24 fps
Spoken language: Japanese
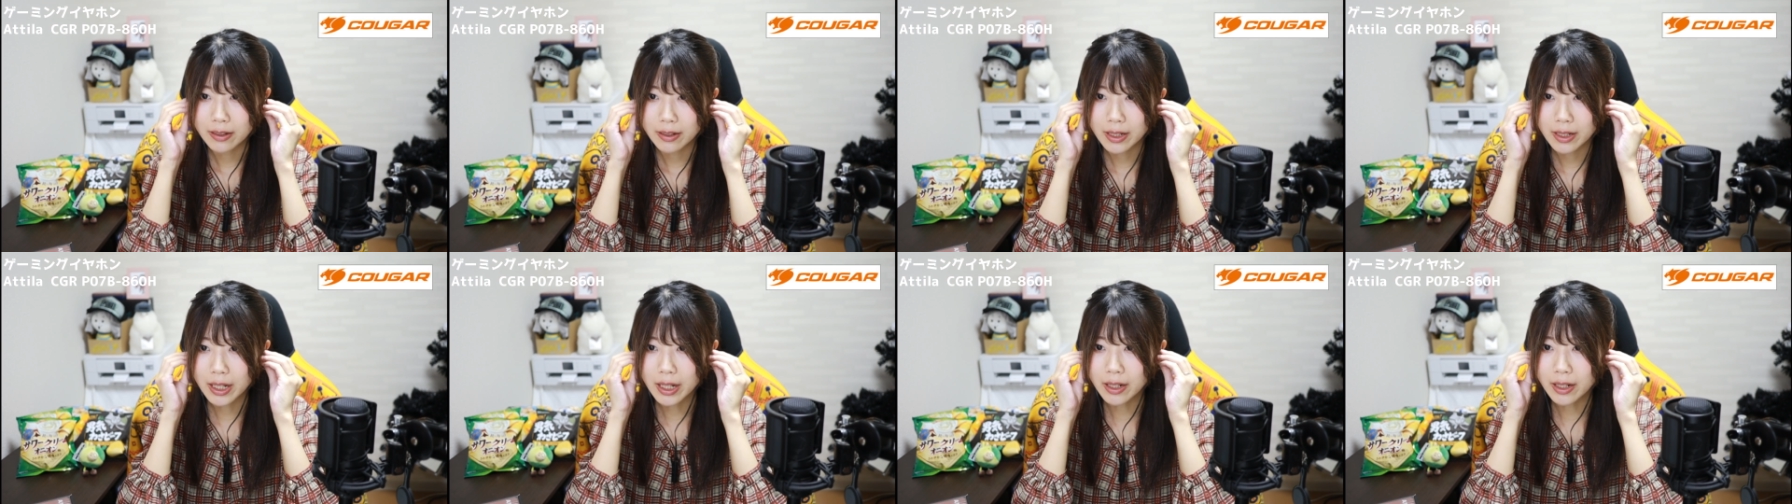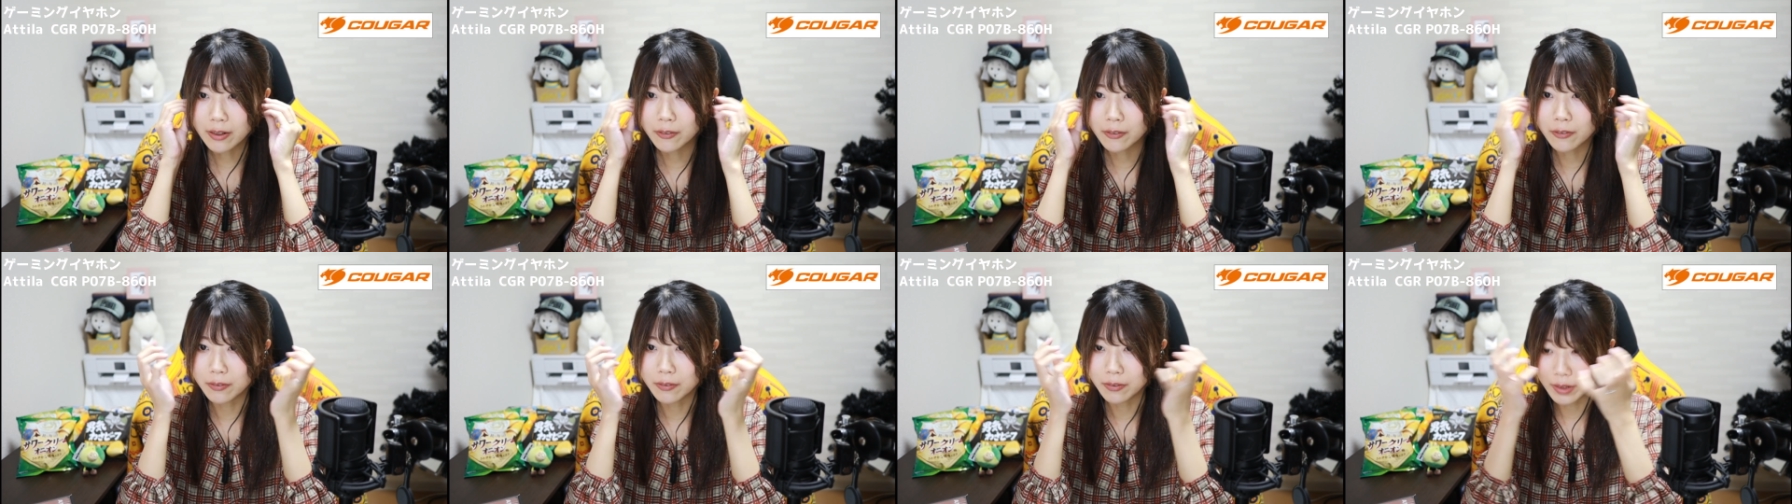結
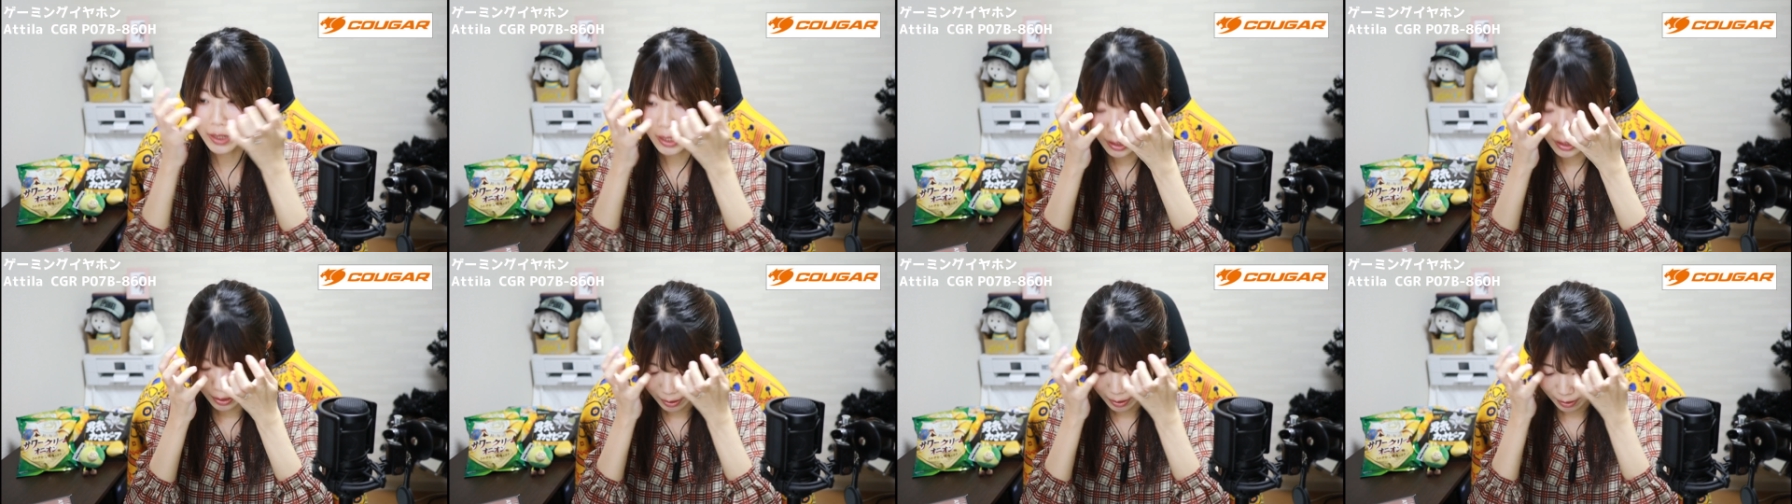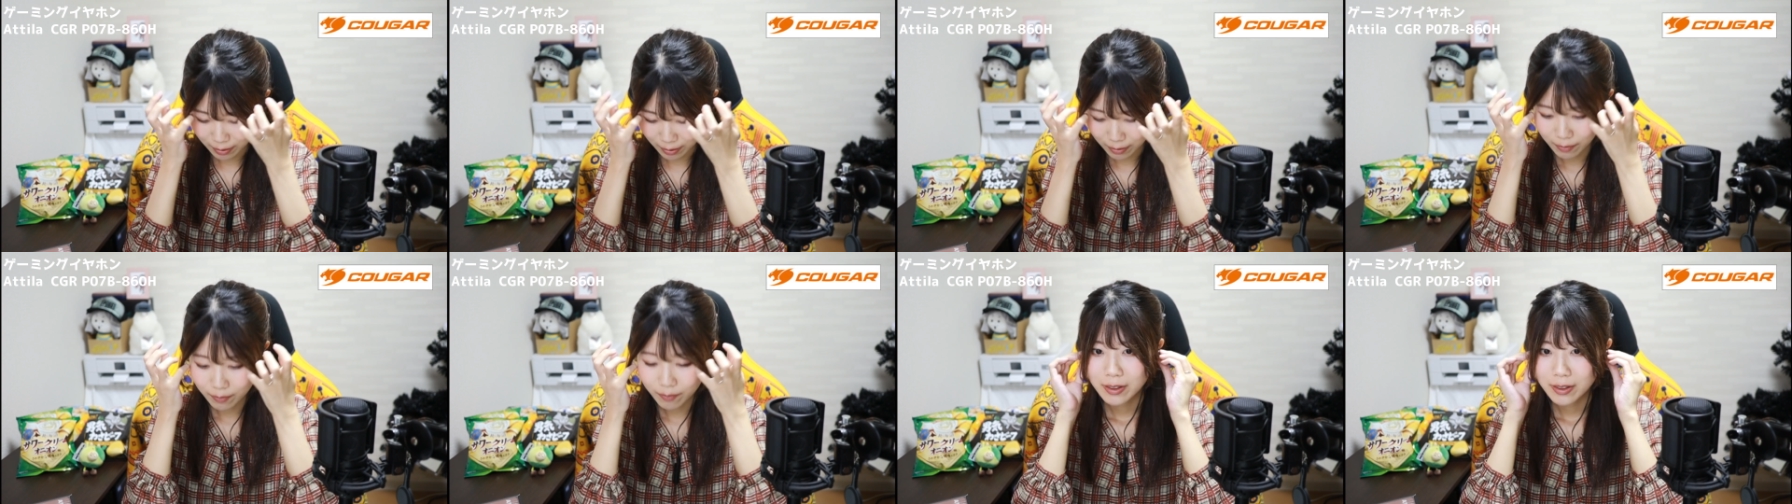構ね、
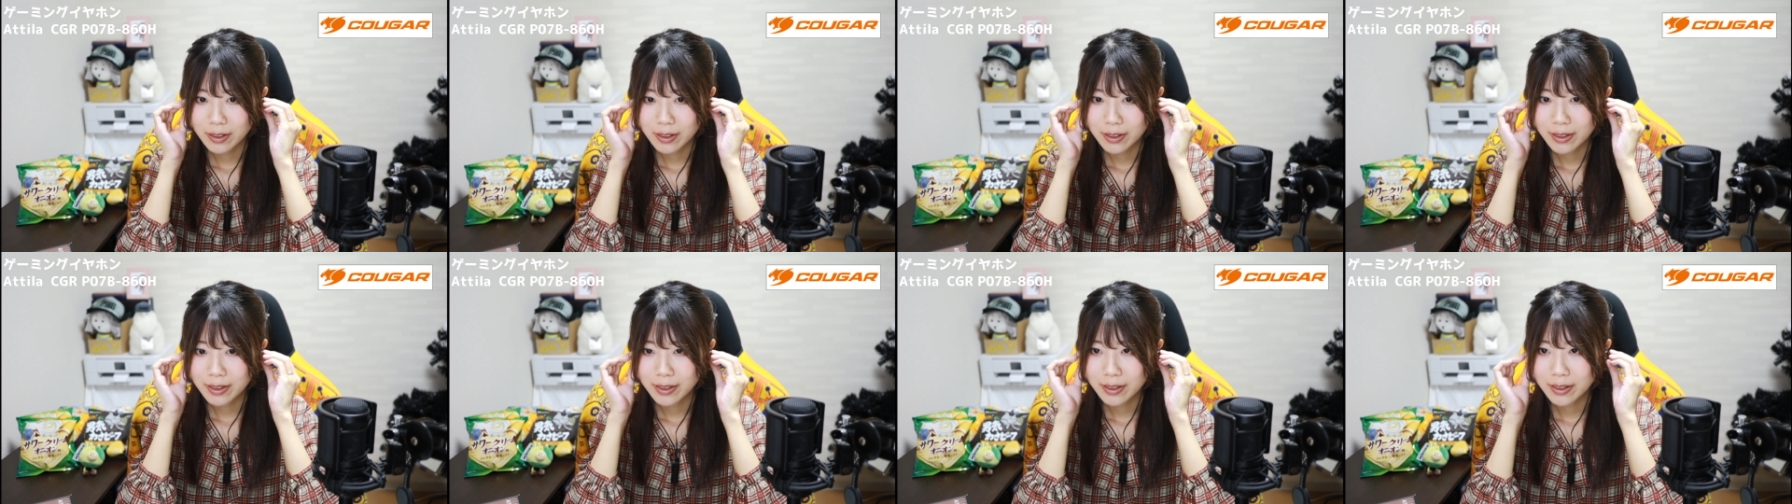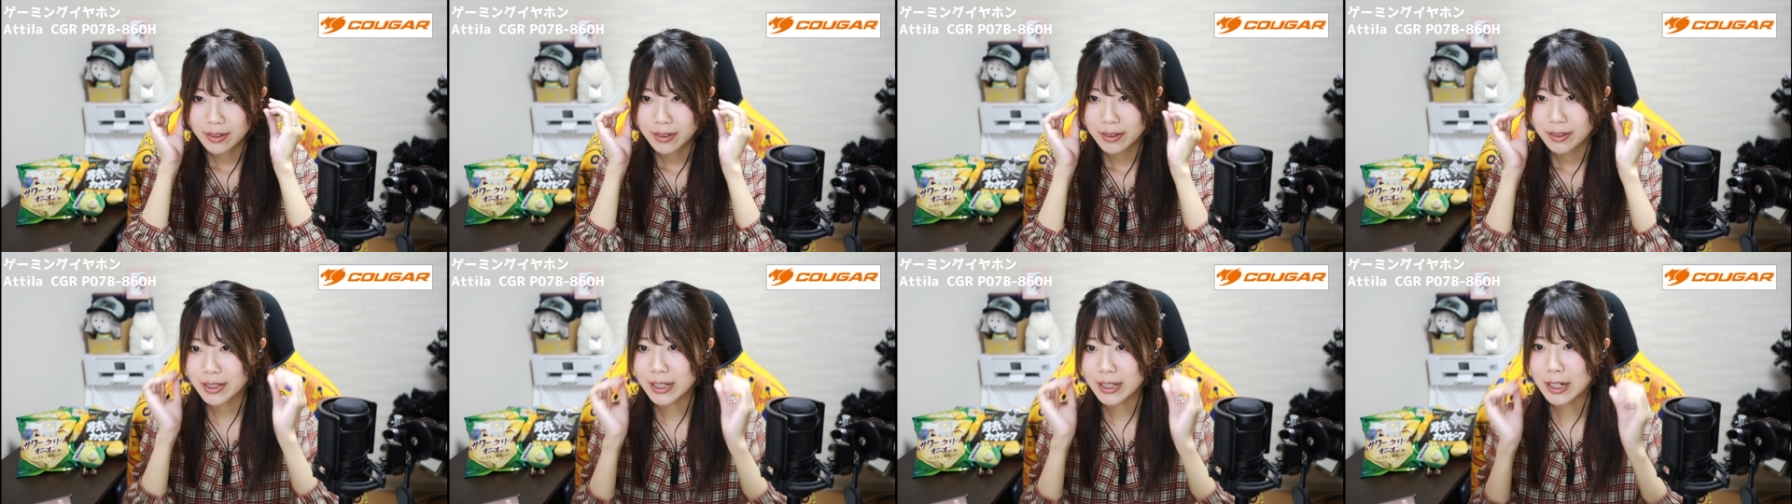
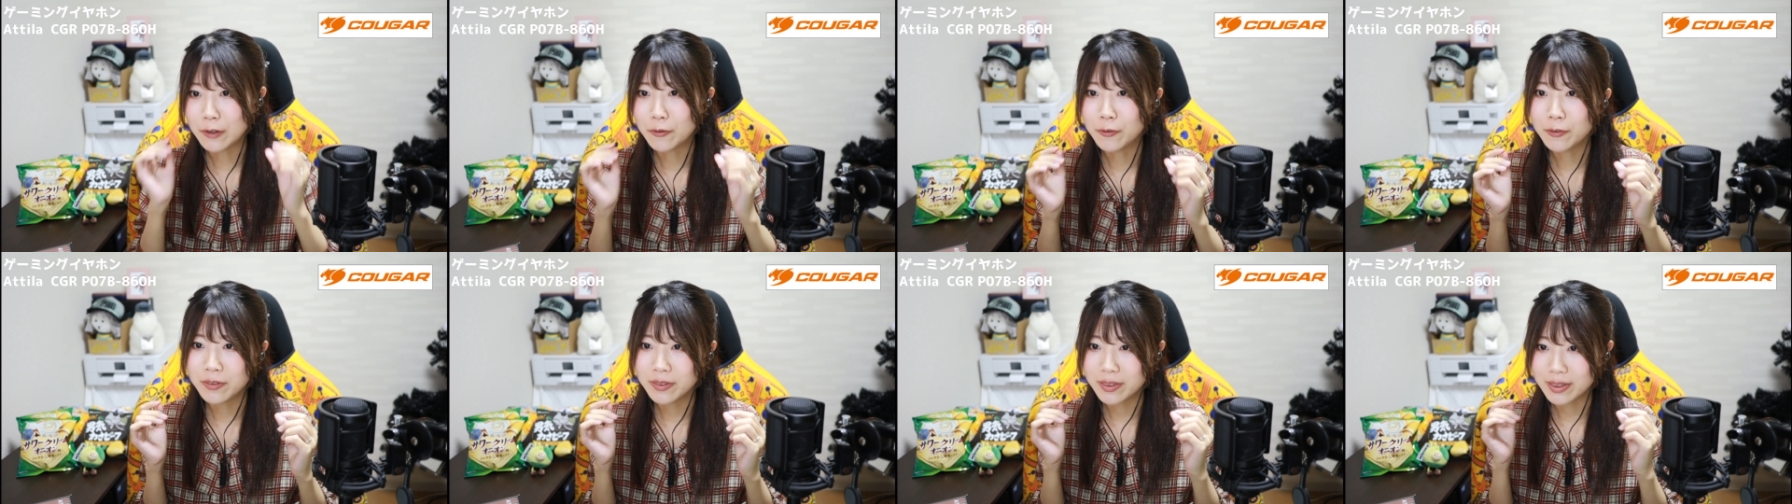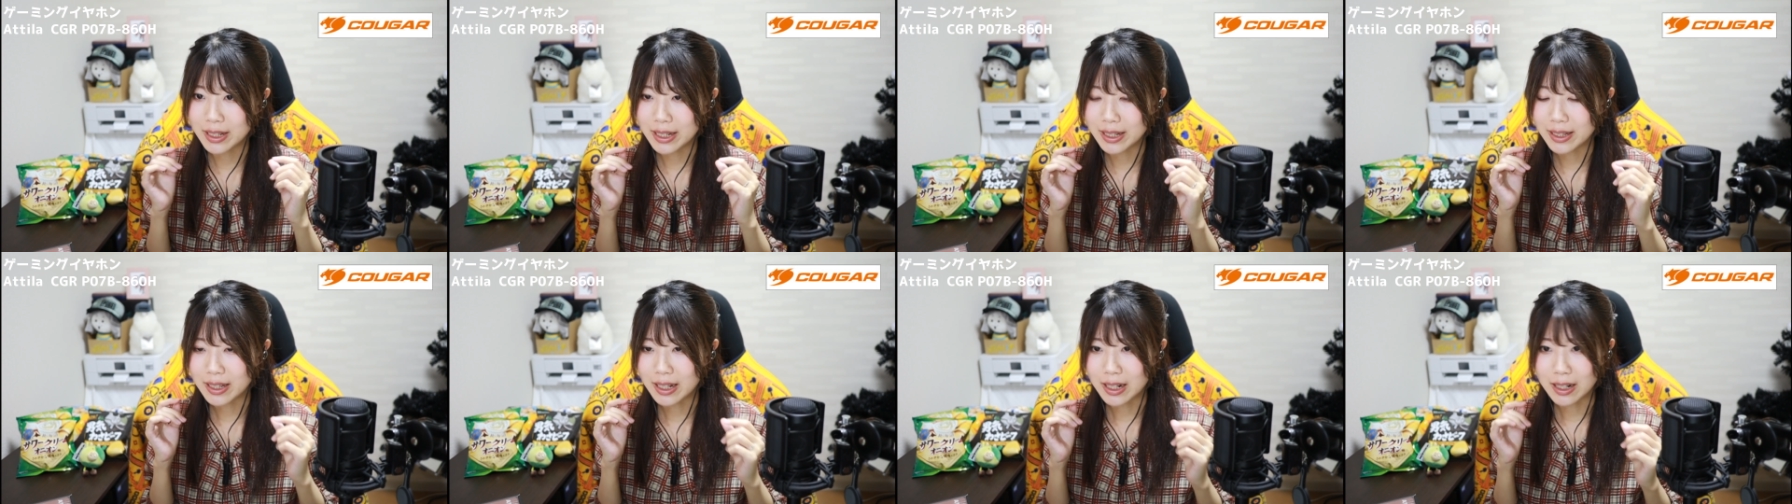遮音
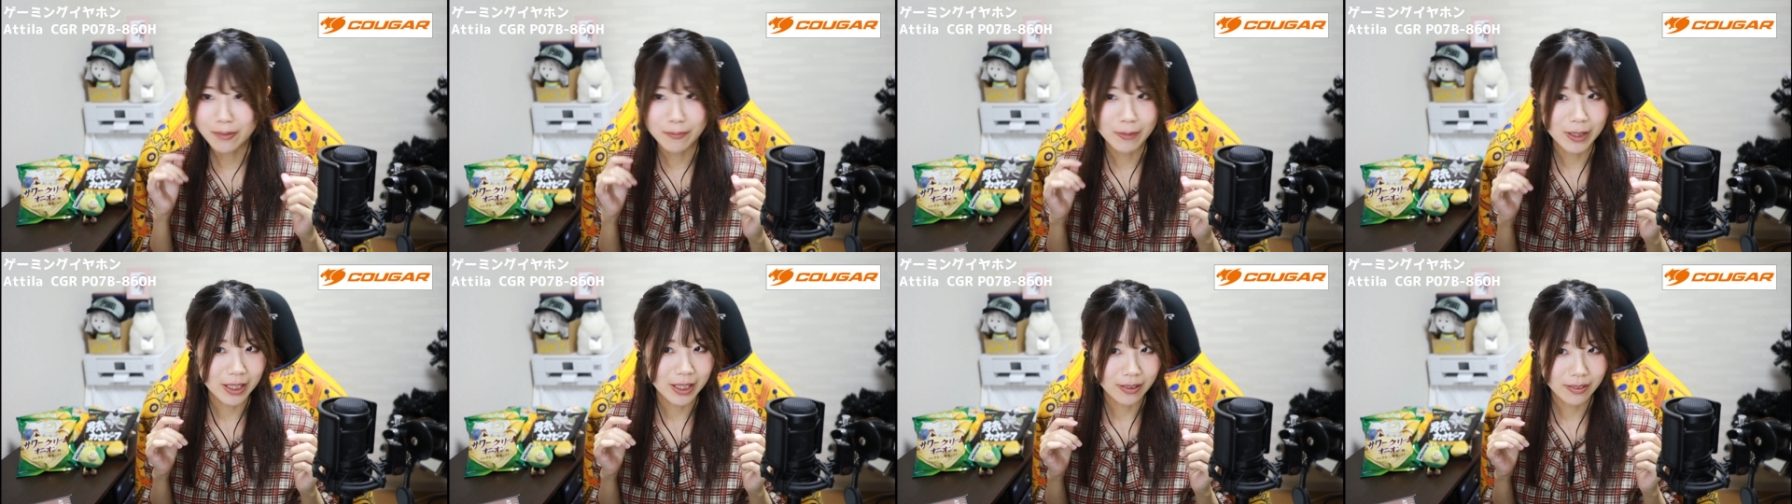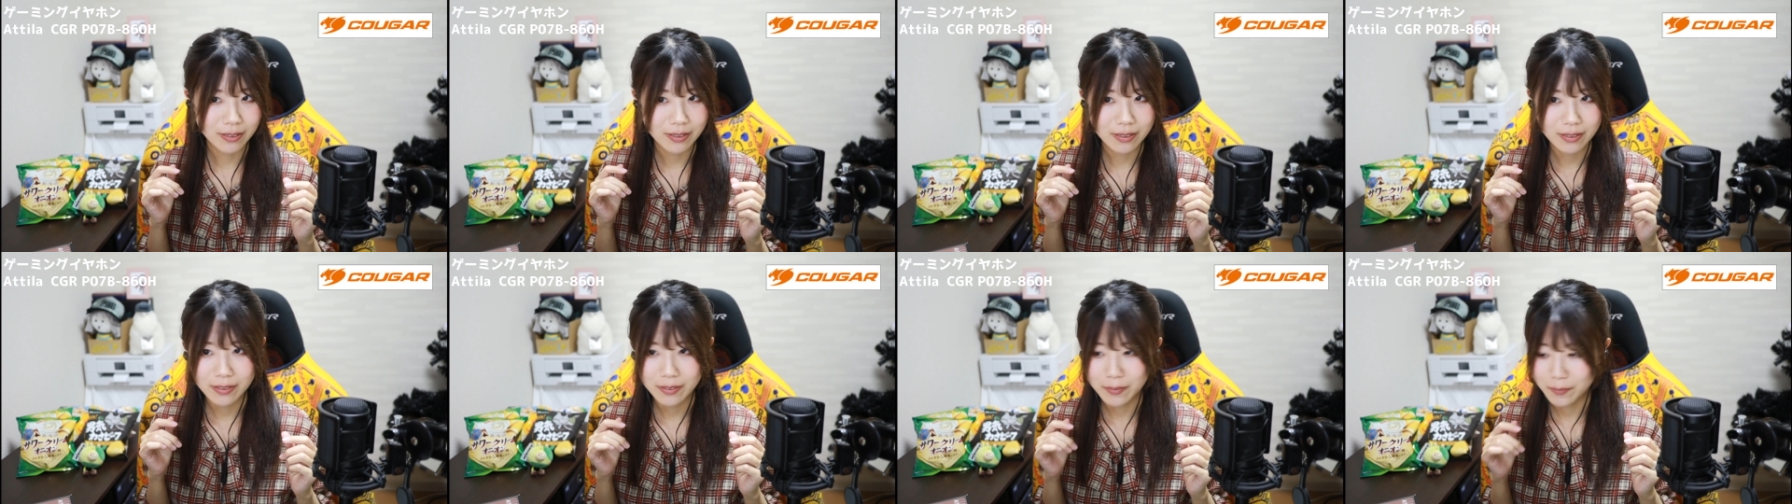性高めで
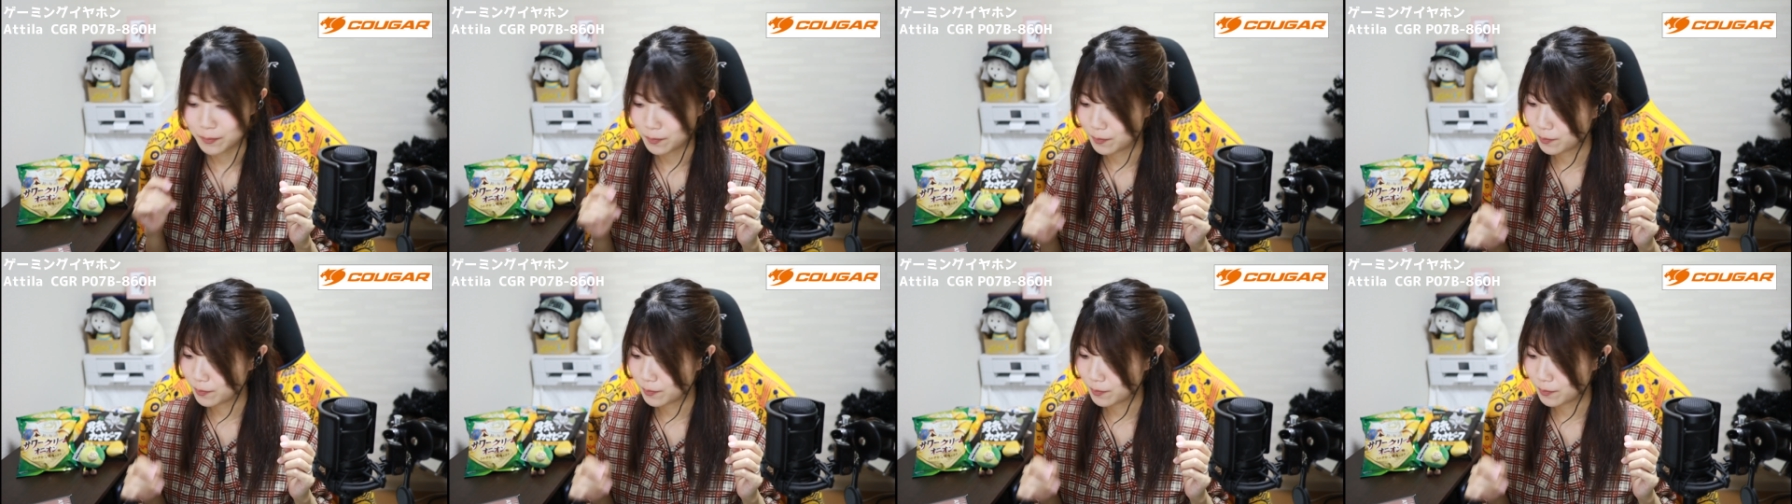す。